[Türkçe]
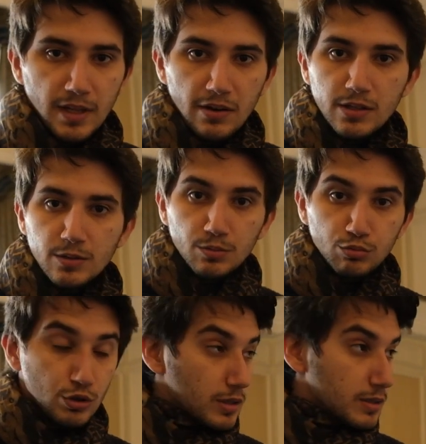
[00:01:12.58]
Evet
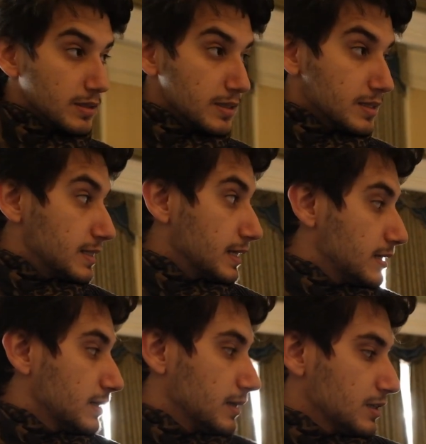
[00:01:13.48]
burada
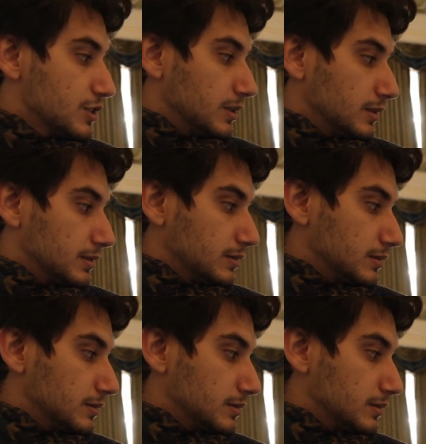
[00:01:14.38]
Zeki Karaca